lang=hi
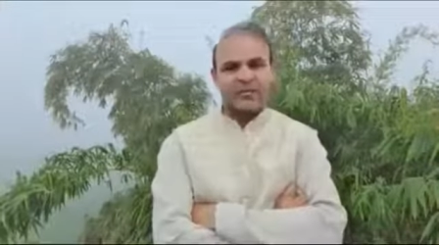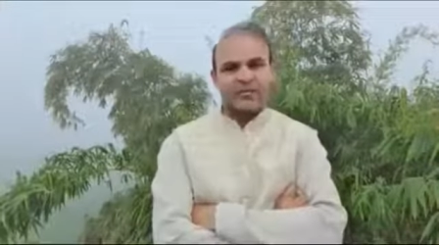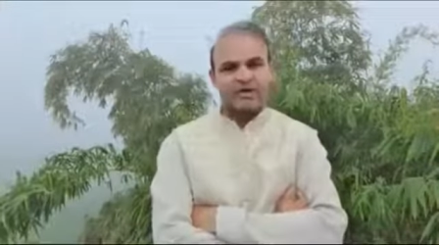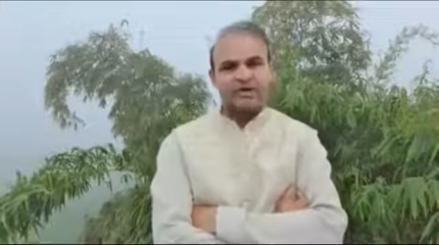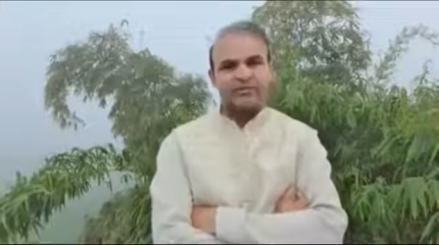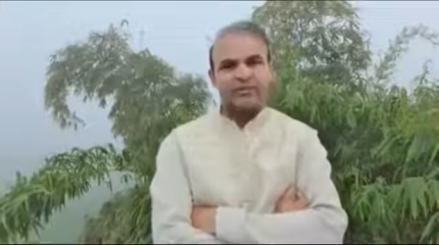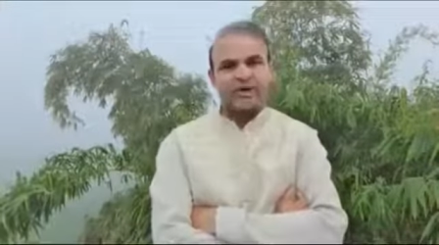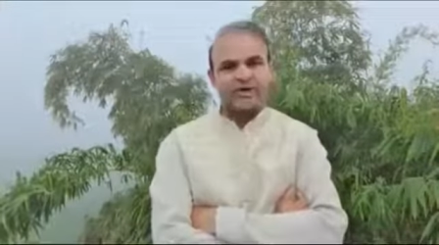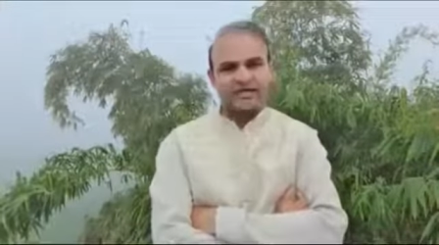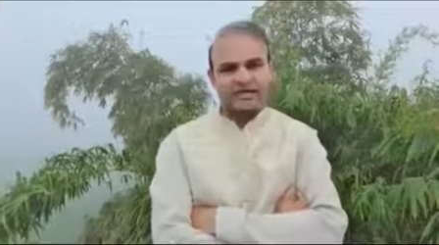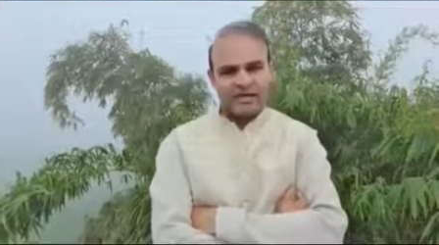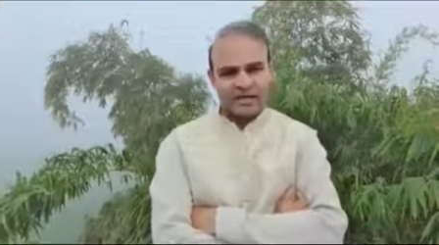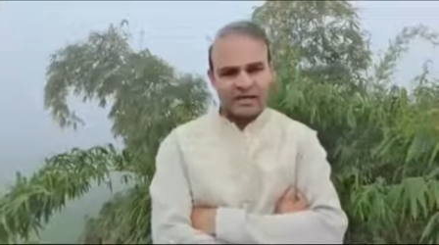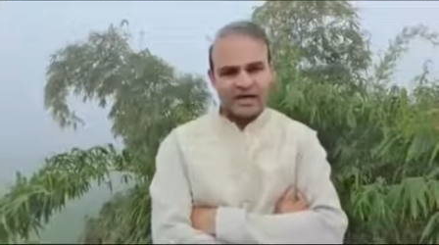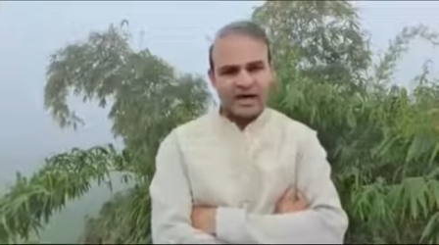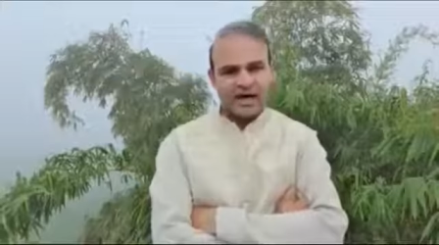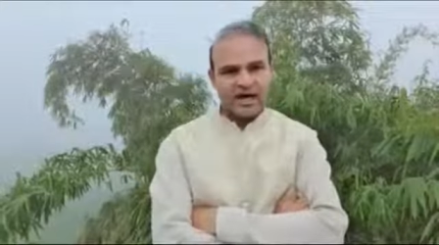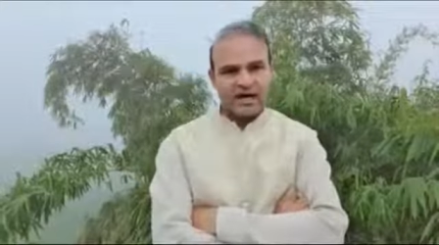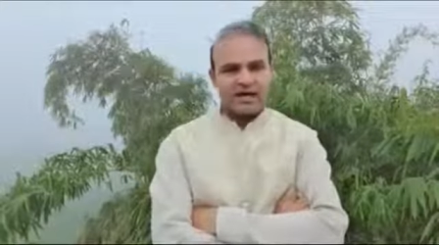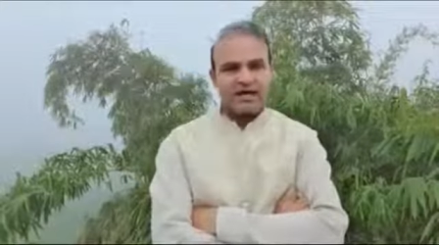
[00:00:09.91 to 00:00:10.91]
वर्तमान
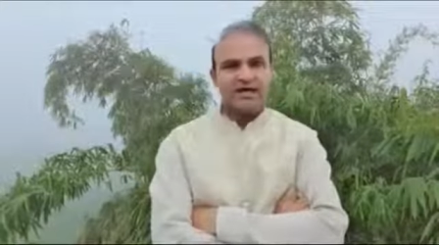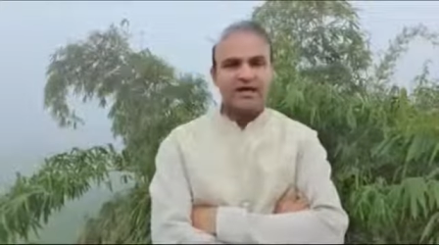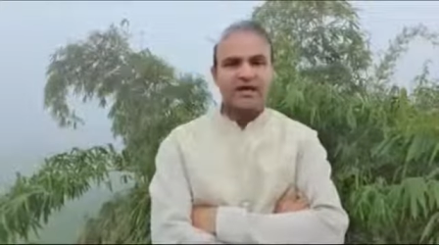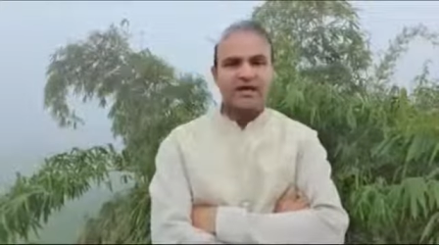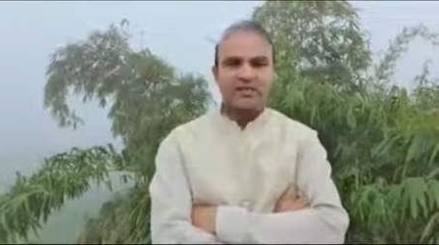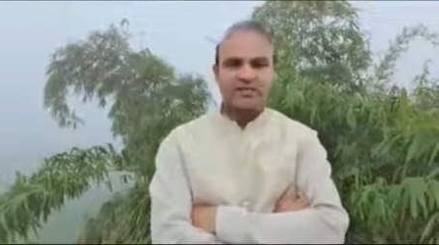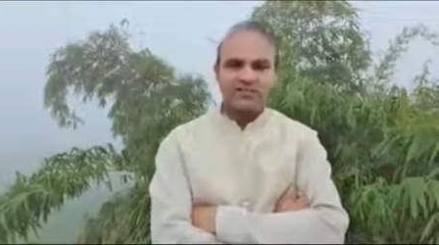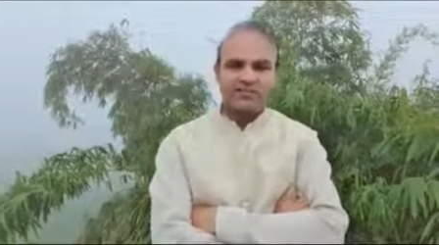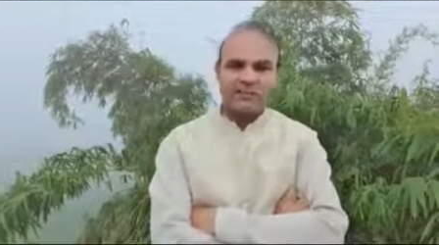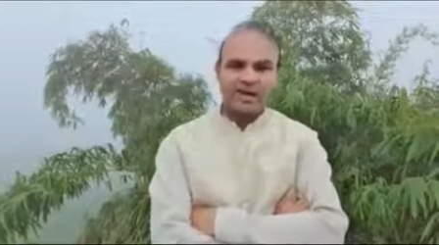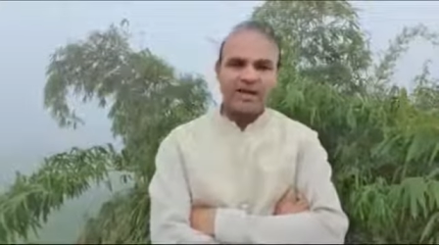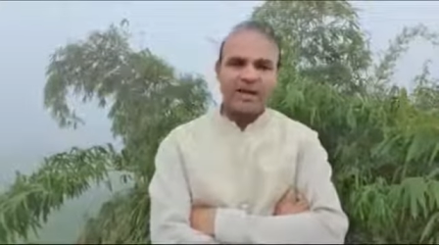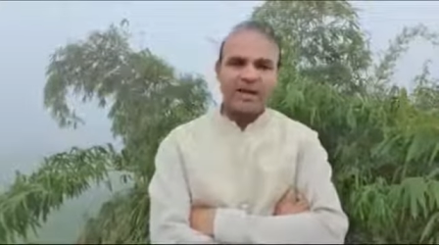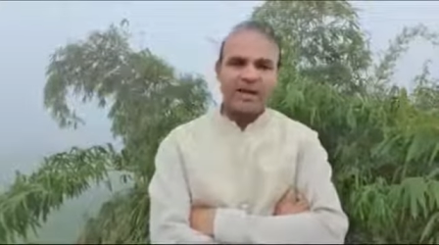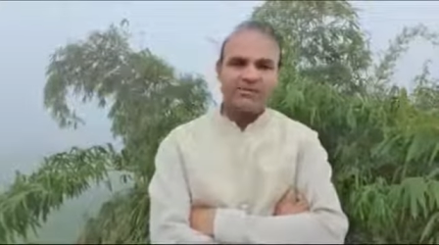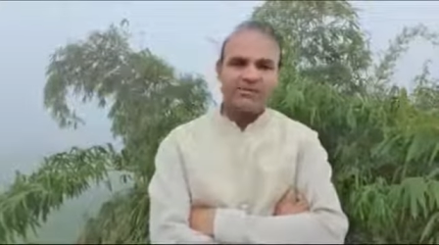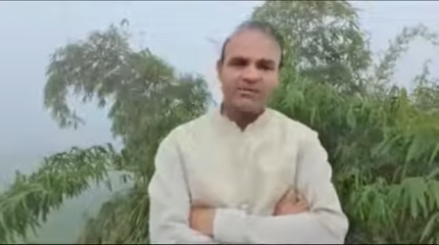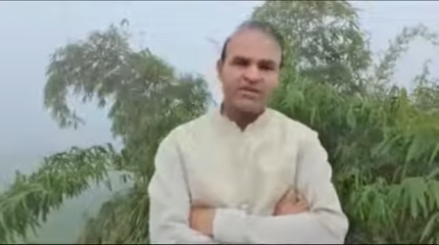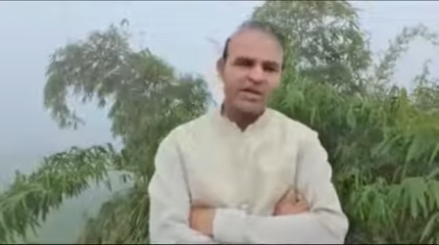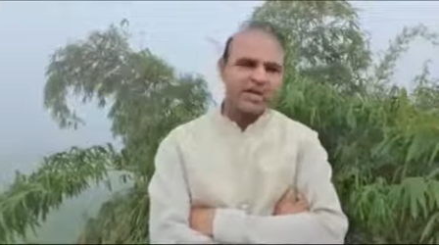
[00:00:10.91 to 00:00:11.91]
सरकार
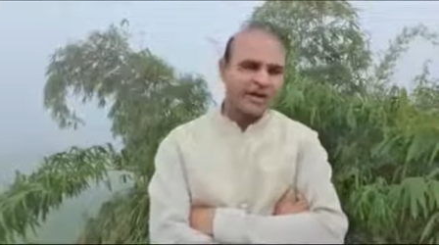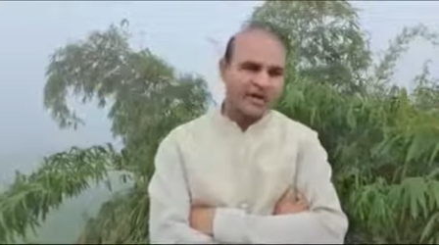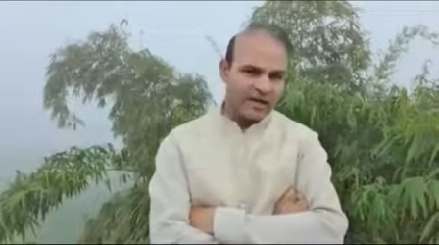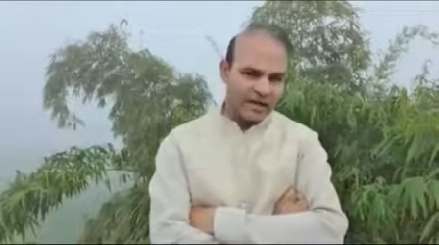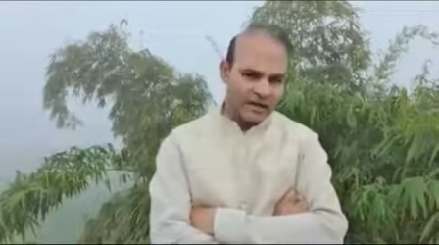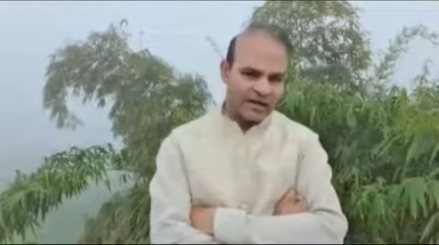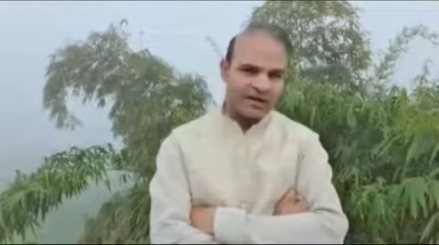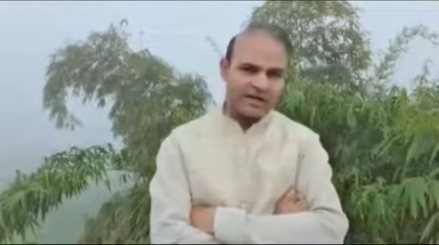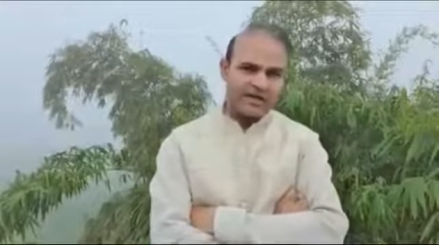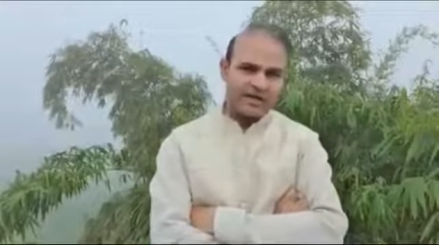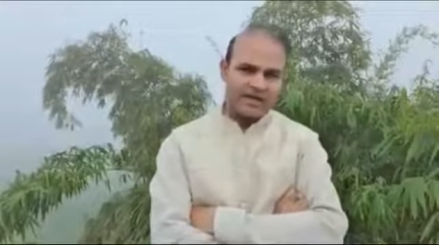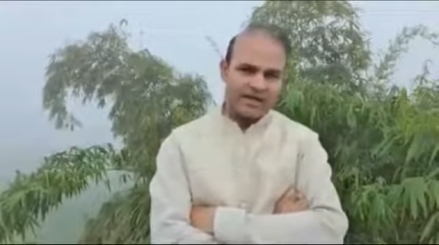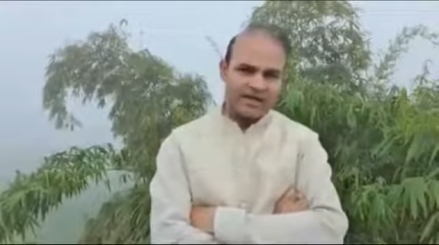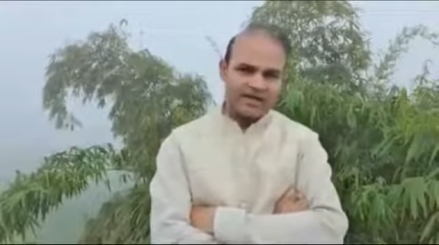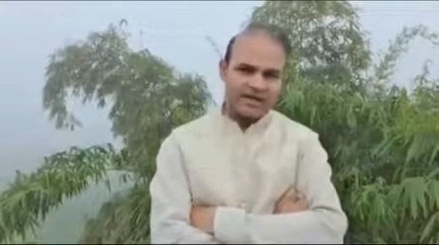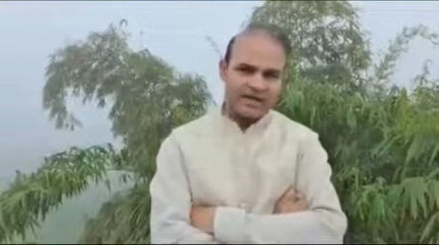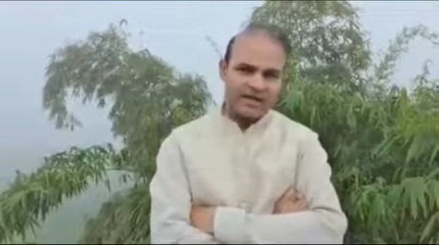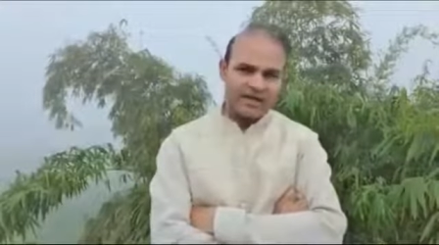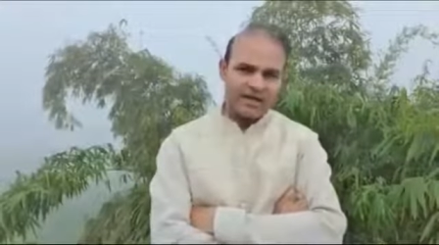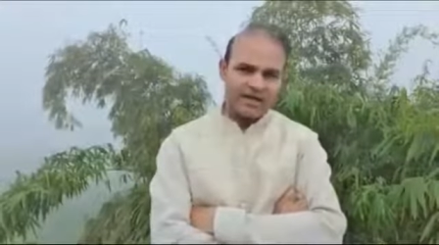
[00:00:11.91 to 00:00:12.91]
बिना विचारे निर्णय ले
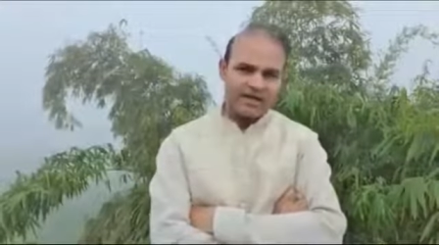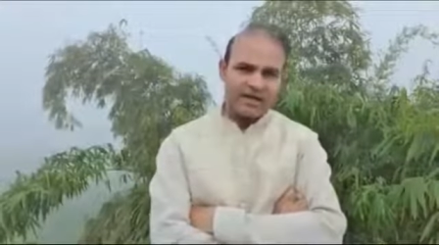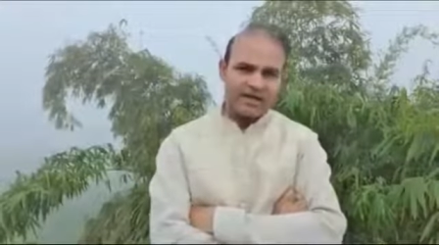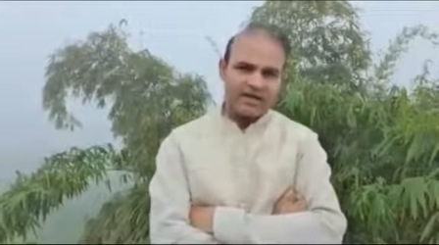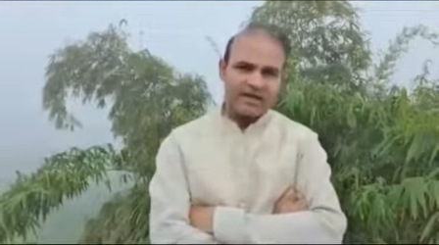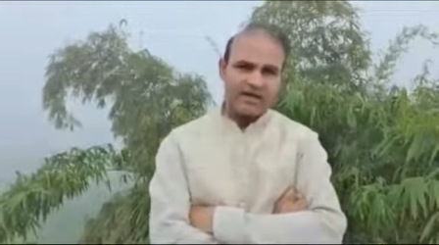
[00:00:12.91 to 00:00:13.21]
रही है